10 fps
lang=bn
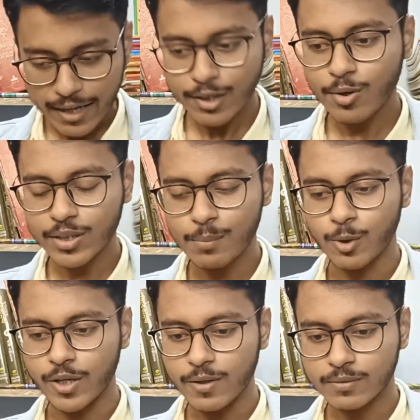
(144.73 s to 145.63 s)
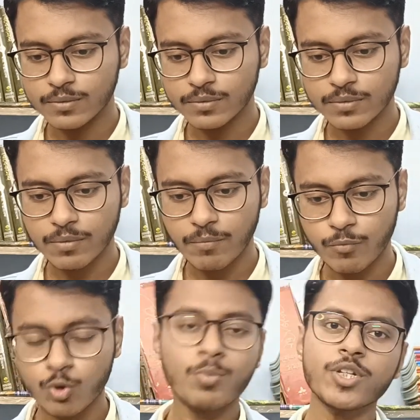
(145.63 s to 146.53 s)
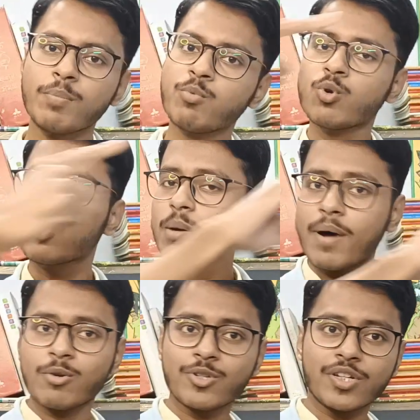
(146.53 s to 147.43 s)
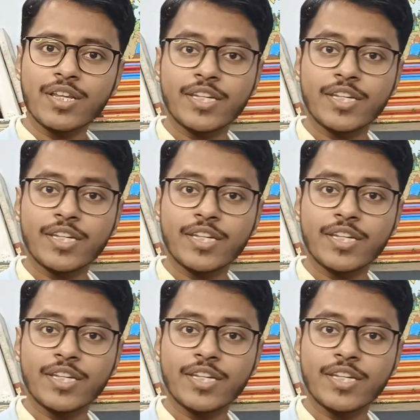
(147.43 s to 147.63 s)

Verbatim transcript: একটা কথা বলি তুমি সেই পুরোনো মানুষটা